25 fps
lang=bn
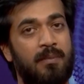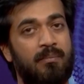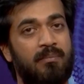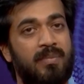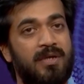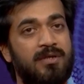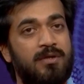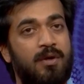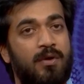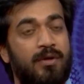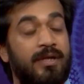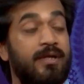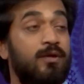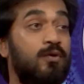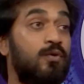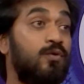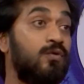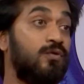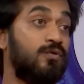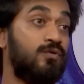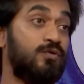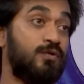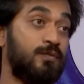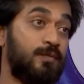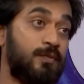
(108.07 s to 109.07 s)
বাট অনেক
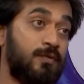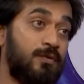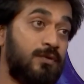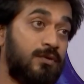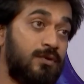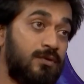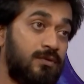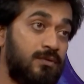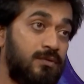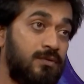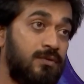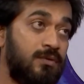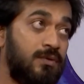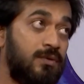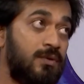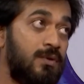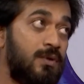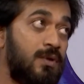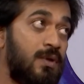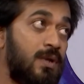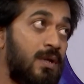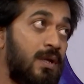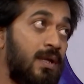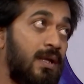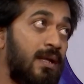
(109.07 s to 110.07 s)
গুরুত্বপূর্ণ
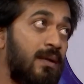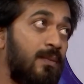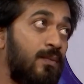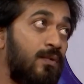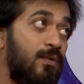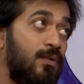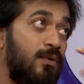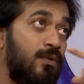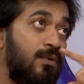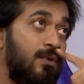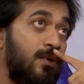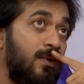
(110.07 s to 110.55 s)
ভীষণ এবং